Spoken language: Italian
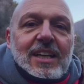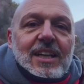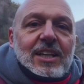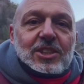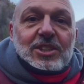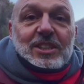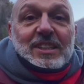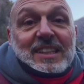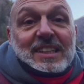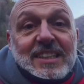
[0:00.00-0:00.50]

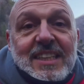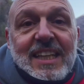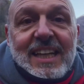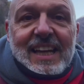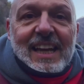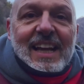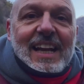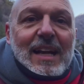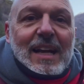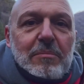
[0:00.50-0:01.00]
C'è da dire
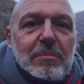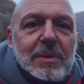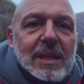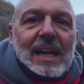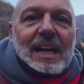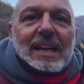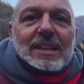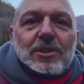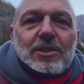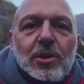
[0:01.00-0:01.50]
che
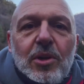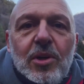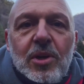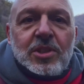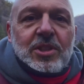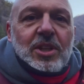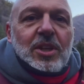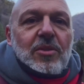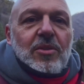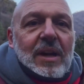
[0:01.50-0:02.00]
camminando,
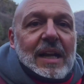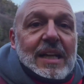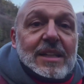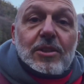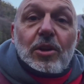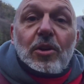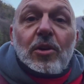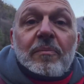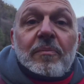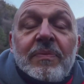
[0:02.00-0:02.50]
se non
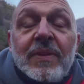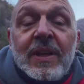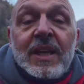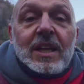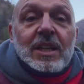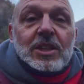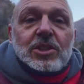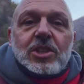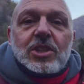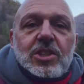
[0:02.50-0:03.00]
altro,
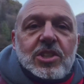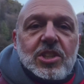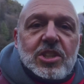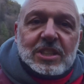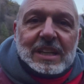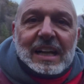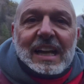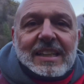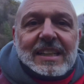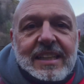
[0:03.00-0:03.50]
ci si
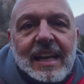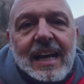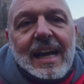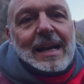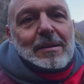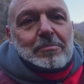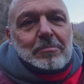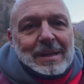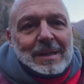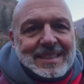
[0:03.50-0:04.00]
scalda
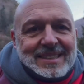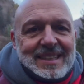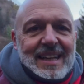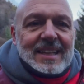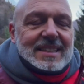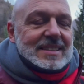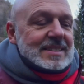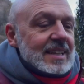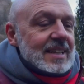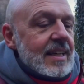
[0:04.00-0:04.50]

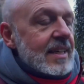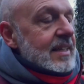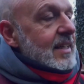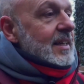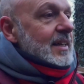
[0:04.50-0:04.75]
abbastanza,